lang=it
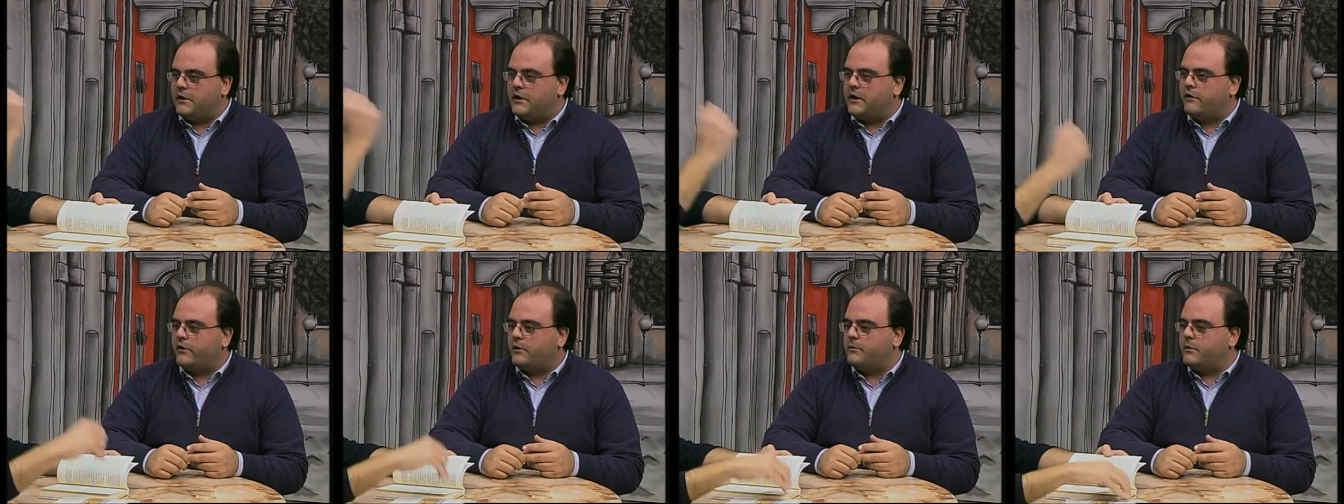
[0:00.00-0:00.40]

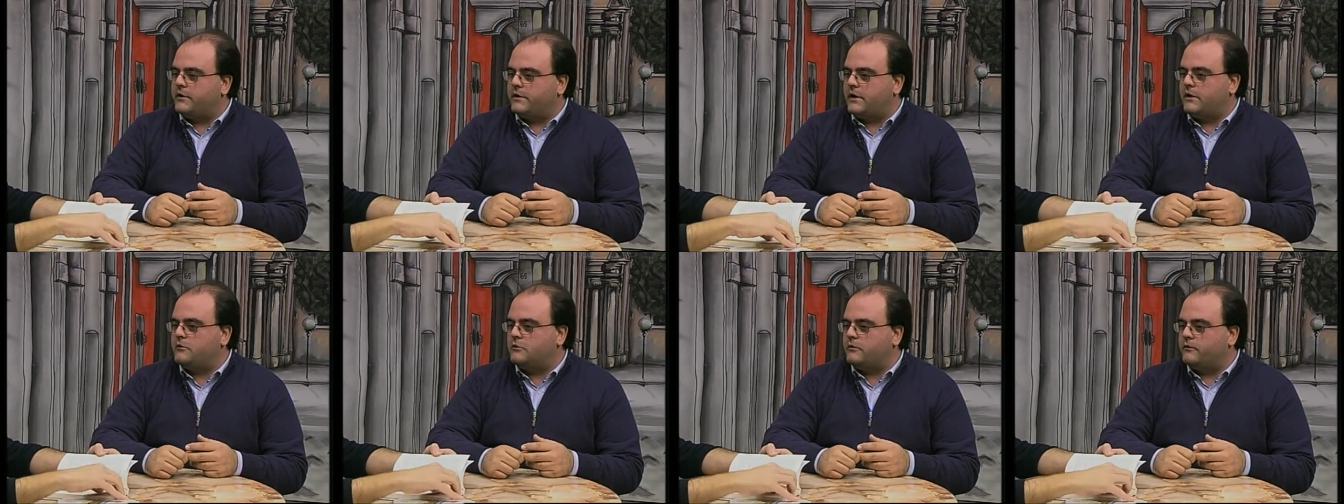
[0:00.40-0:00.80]
Lei avrebbe
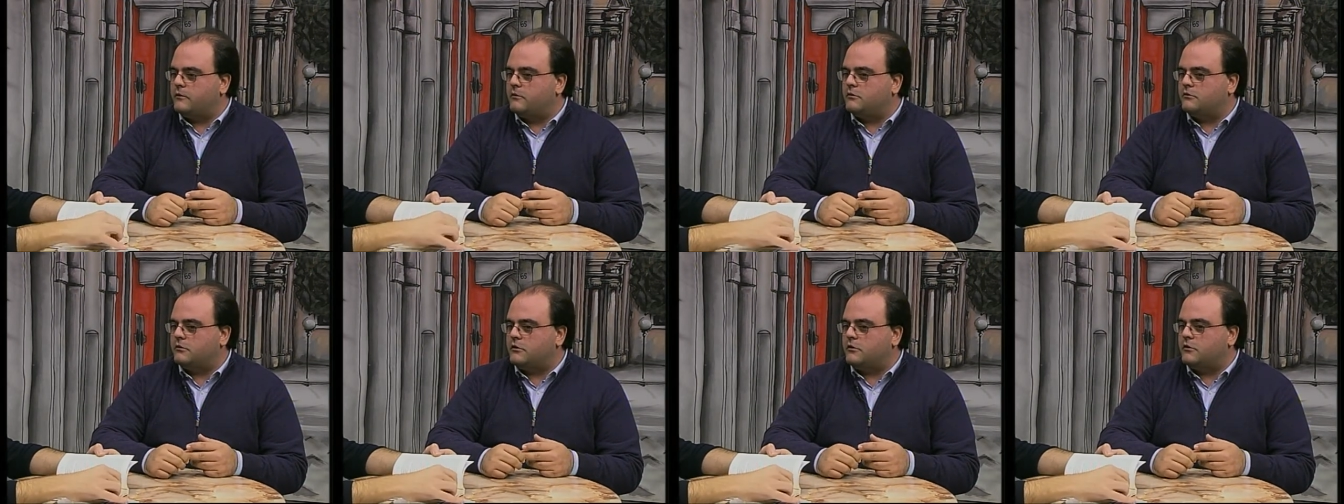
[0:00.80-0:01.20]
tanto
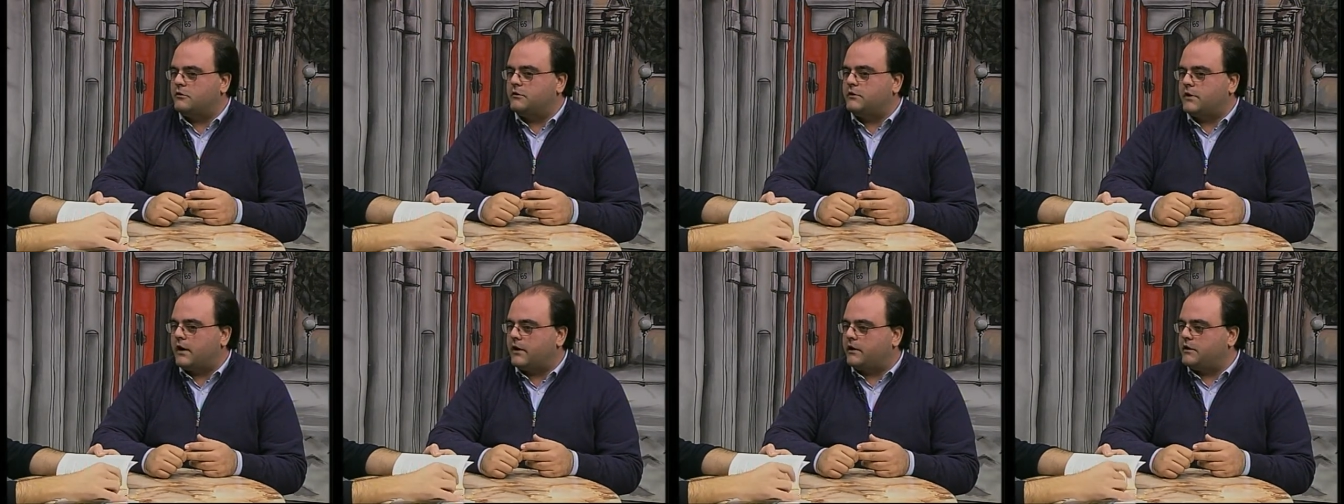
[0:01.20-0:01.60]
voluto
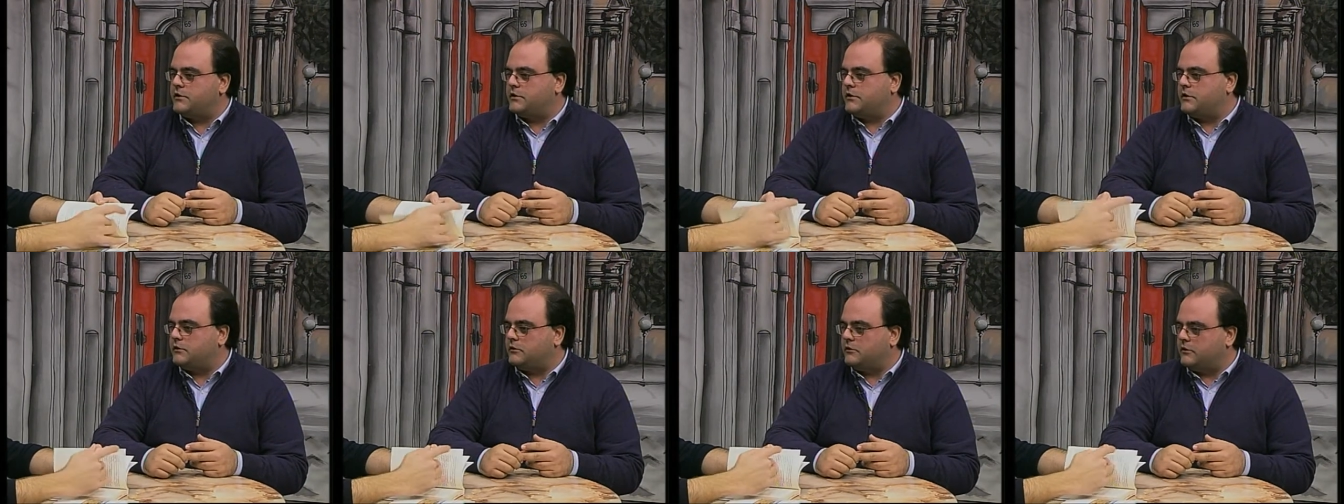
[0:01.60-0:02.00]
incontrare i
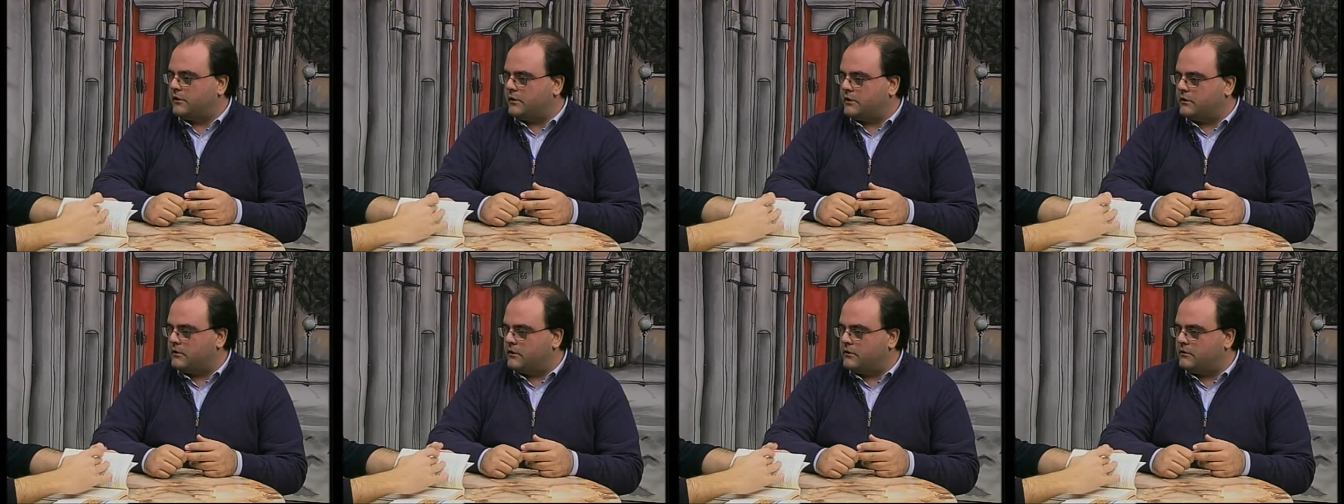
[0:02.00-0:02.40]
genitori
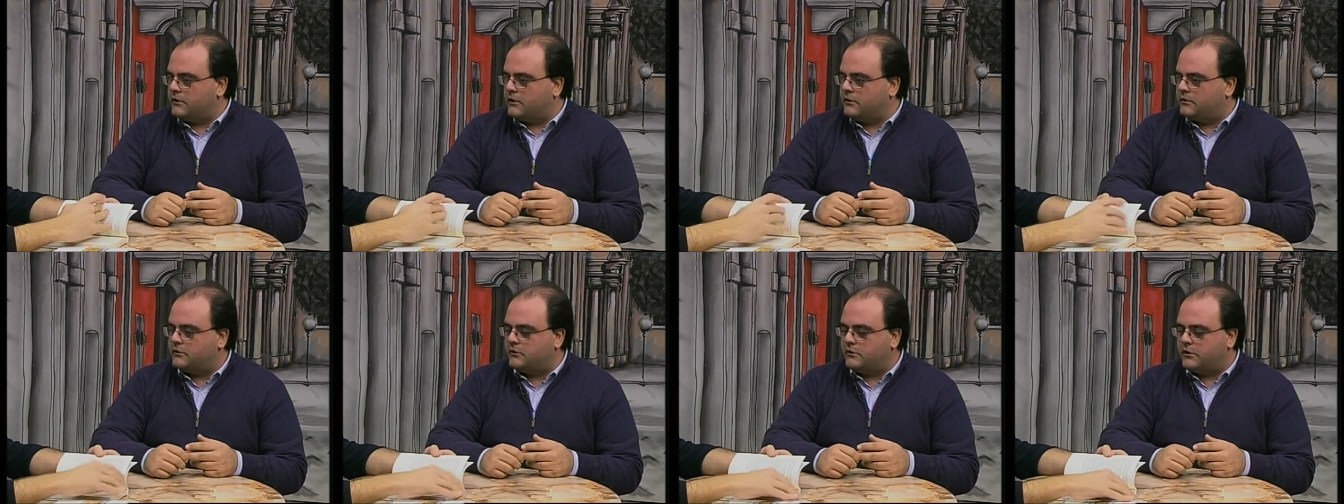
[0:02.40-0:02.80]
di quel
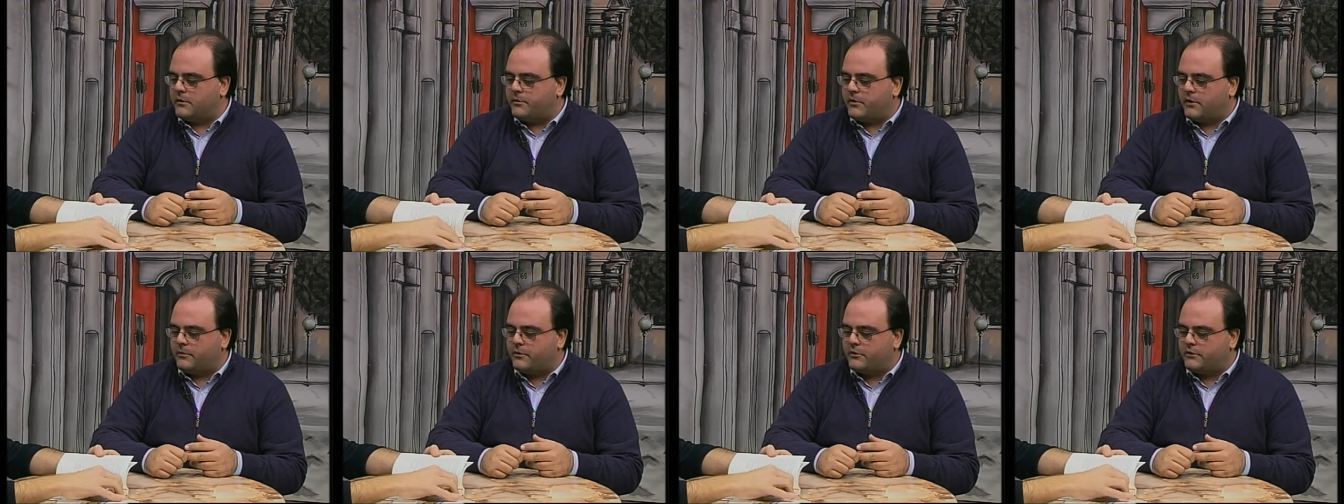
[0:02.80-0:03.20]
donatore
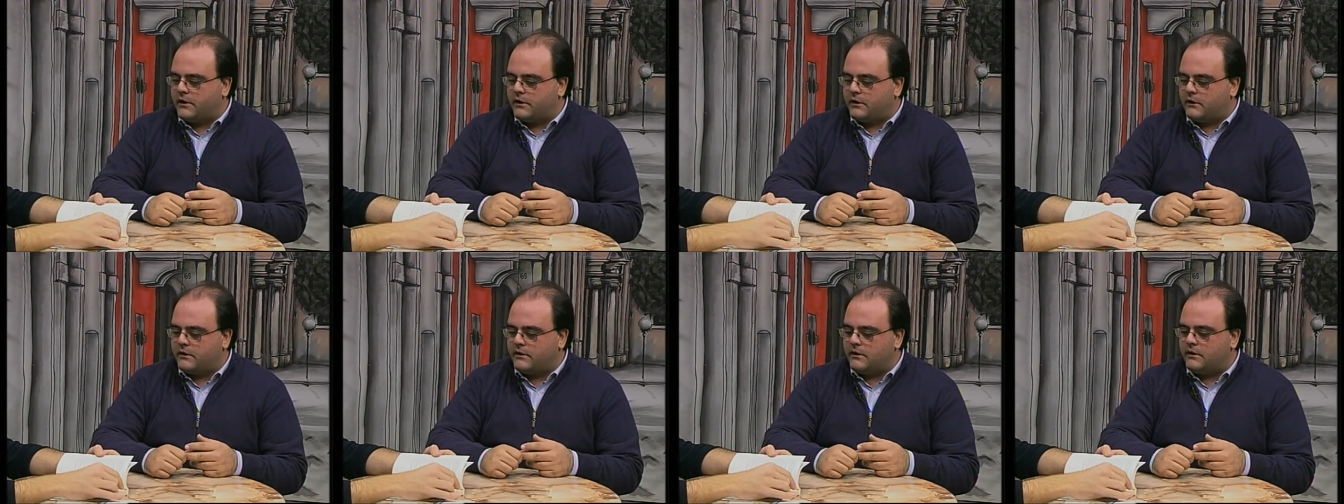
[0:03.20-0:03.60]
per
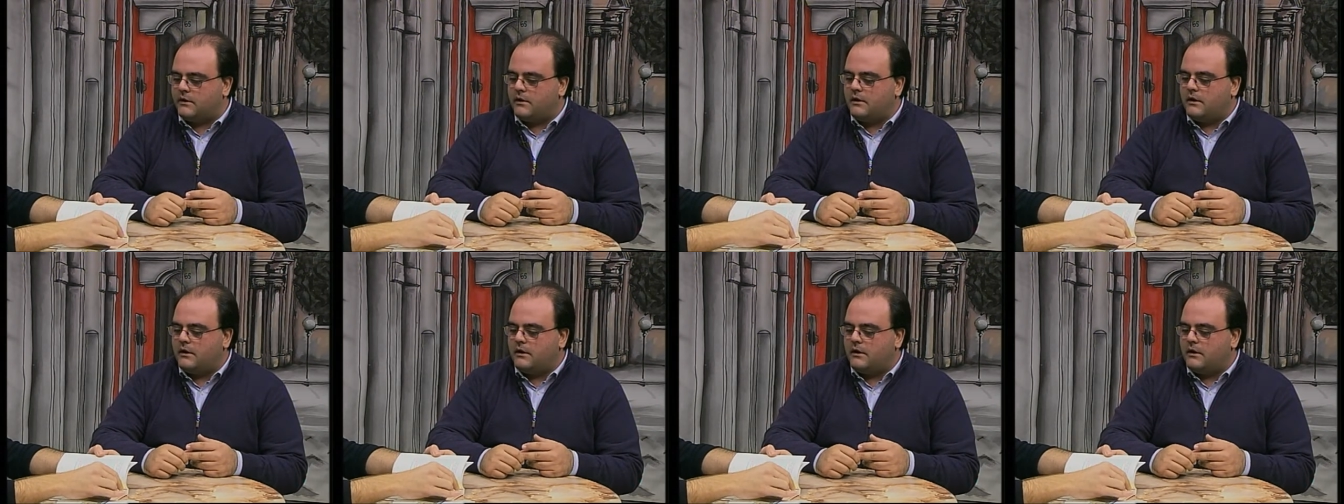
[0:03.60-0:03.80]
potergli,